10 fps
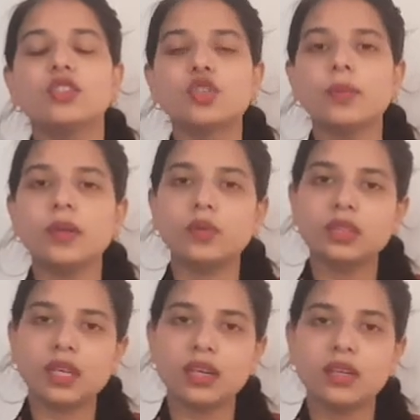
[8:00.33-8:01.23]
जो भी
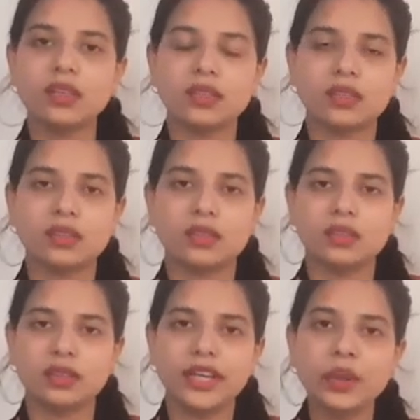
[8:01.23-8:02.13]
उनका
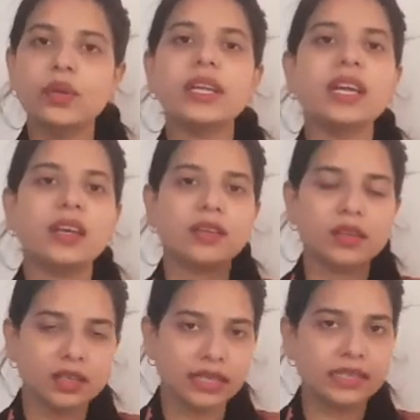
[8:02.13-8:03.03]
ड्यूटी है
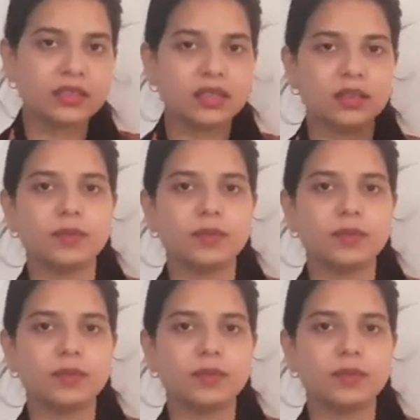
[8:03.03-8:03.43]
लाइक